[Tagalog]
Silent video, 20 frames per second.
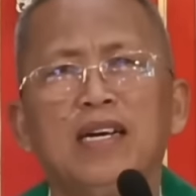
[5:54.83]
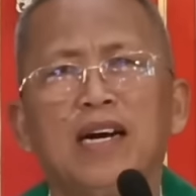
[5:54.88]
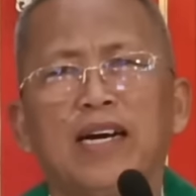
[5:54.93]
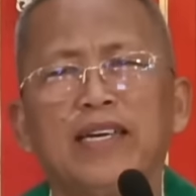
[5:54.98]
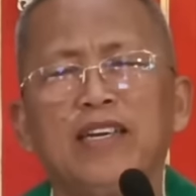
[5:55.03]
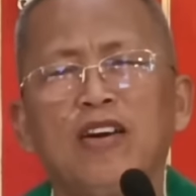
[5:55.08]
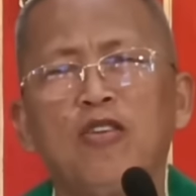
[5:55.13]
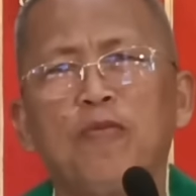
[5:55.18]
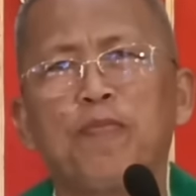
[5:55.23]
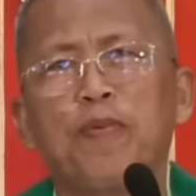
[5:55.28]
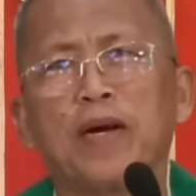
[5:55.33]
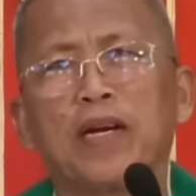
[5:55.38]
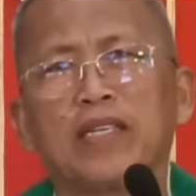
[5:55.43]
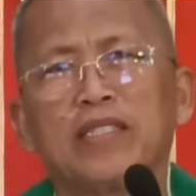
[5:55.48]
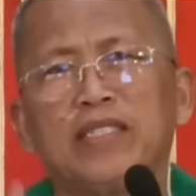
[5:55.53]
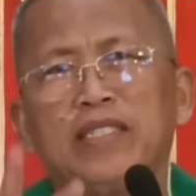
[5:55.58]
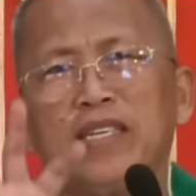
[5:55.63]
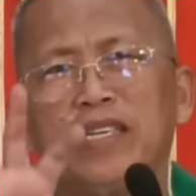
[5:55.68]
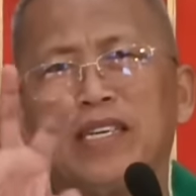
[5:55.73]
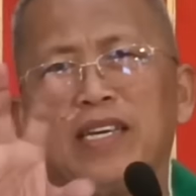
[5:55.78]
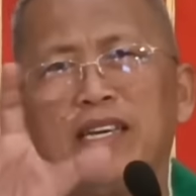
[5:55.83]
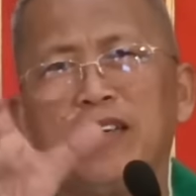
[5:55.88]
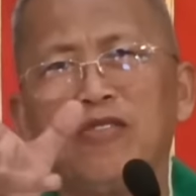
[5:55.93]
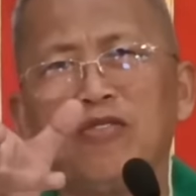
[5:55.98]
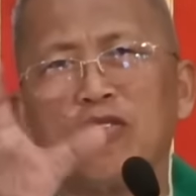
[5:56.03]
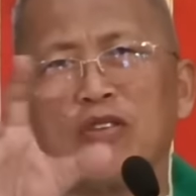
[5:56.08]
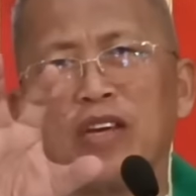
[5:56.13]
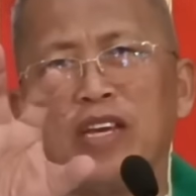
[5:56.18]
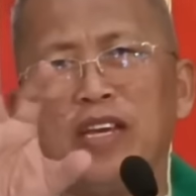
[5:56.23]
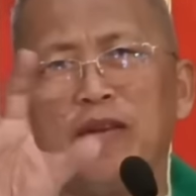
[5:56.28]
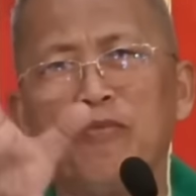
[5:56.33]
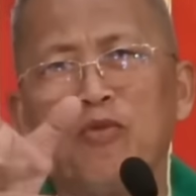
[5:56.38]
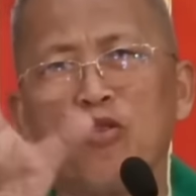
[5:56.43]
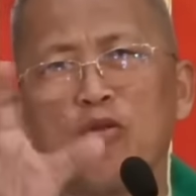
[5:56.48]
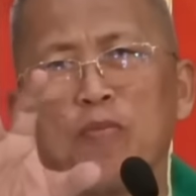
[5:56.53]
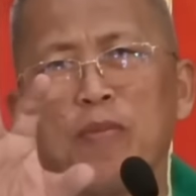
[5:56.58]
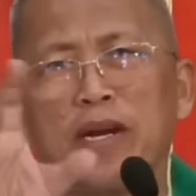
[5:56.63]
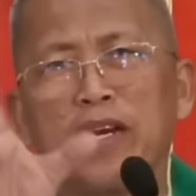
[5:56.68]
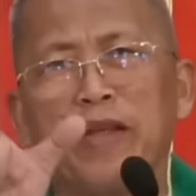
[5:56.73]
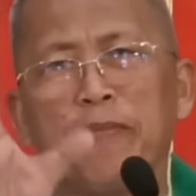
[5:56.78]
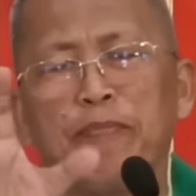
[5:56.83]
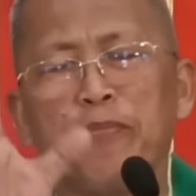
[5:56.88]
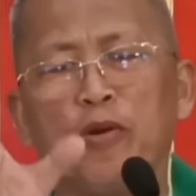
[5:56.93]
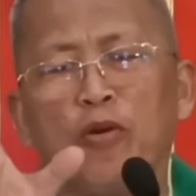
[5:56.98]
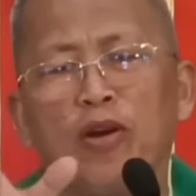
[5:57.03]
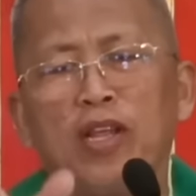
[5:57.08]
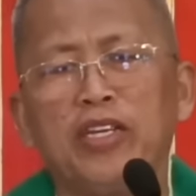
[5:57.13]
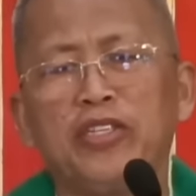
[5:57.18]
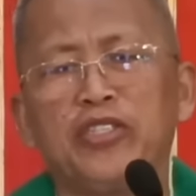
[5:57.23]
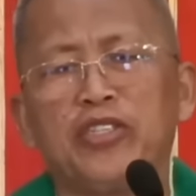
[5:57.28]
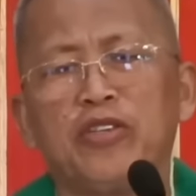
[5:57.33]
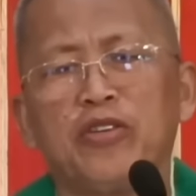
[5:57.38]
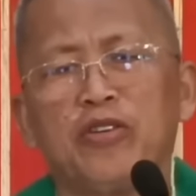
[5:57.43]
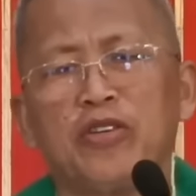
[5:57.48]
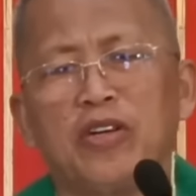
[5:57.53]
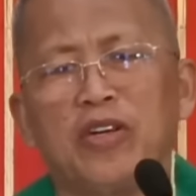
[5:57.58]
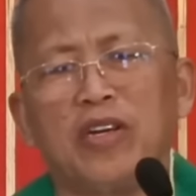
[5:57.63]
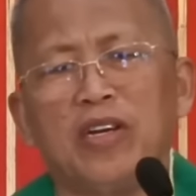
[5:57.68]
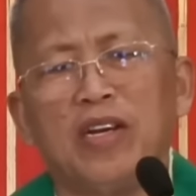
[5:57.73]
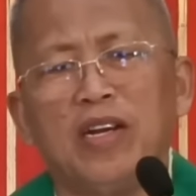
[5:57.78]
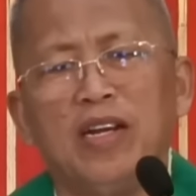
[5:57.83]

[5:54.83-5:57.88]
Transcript: ayaw pagsigi og himog manipulation